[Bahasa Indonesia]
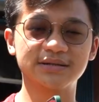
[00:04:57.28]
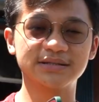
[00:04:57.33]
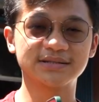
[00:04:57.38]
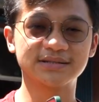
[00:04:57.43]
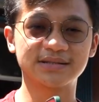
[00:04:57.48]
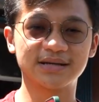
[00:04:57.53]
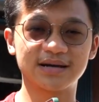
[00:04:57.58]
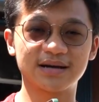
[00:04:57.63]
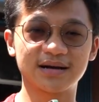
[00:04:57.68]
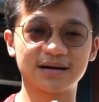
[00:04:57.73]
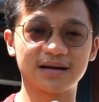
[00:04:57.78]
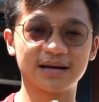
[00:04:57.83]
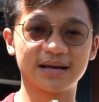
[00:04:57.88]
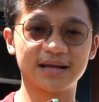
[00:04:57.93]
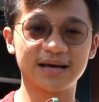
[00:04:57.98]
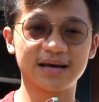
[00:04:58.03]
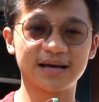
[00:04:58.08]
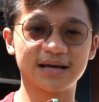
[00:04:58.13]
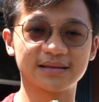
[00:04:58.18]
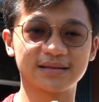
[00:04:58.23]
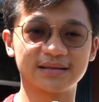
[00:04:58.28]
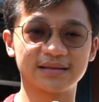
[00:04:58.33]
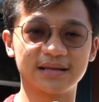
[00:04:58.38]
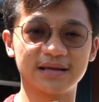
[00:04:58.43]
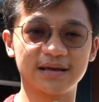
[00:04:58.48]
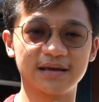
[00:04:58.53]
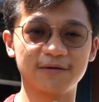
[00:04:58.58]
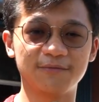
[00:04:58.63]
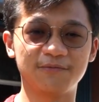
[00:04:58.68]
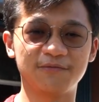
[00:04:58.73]
bisa ngelihat
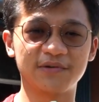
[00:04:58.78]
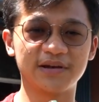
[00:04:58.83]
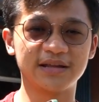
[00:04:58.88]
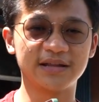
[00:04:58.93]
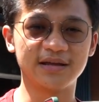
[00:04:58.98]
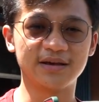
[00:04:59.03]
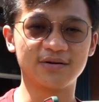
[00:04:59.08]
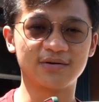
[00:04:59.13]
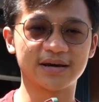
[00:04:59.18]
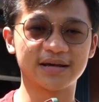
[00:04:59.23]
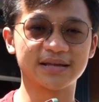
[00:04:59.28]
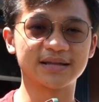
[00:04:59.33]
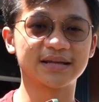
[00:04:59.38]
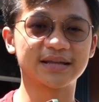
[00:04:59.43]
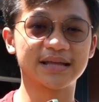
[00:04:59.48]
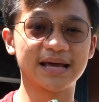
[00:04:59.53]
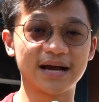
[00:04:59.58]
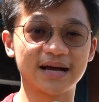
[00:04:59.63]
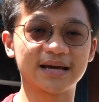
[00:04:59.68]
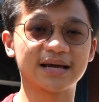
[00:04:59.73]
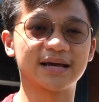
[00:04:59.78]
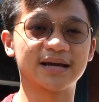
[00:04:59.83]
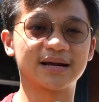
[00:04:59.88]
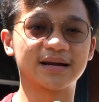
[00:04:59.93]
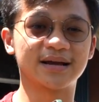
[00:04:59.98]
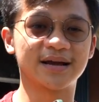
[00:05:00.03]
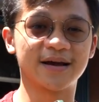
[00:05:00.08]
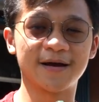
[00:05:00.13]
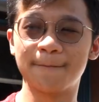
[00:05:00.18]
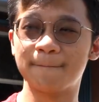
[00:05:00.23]
di video kita di akhir
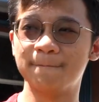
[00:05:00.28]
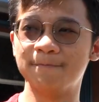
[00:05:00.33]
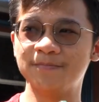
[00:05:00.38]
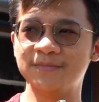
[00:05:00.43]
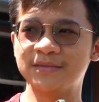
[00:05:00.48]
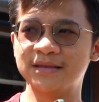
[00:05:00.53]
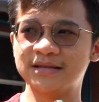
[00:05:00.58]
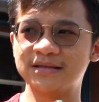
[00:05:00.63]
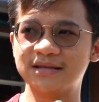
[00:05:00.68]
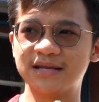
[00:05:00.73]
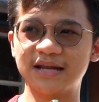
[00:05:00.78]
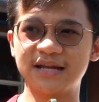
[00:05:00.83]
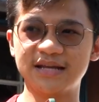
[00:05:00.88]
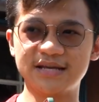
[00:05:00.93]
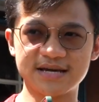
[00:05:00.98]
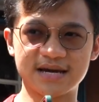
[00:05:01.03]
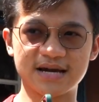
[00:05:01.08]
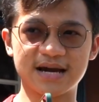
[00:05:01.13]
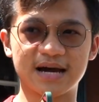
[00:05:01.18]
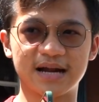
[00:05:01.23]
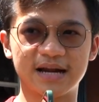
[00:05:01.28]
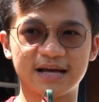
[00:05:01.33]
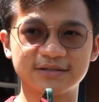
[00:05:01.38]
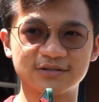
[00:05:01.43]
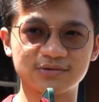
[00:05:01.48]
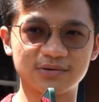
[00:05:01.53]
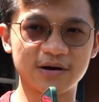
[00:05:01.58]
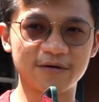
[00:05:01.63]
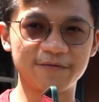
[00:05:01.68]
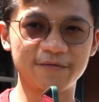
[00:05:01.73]
ya. Jadi jika kalian
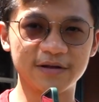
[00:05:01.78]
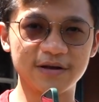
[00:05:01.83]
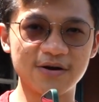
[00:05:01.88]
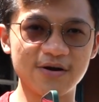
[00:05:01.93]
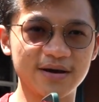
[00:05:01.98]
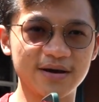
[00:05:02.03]
suka video